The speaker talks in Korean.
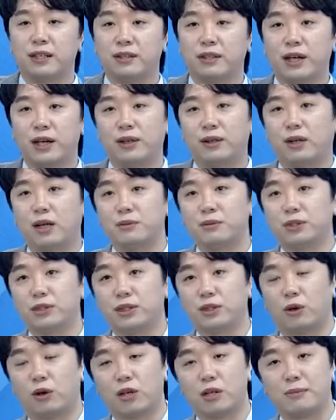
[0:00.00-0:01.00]

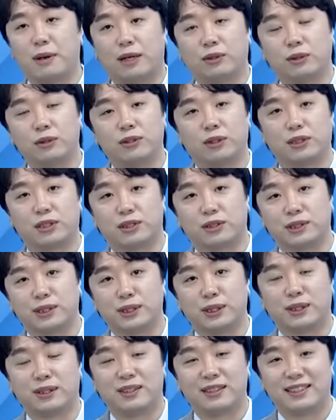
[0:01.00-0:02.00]
내려가면 거의 만 원
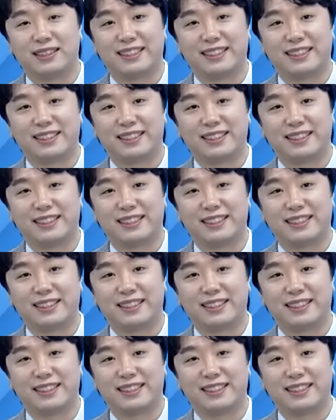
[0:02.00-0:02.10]
떨어지거든요.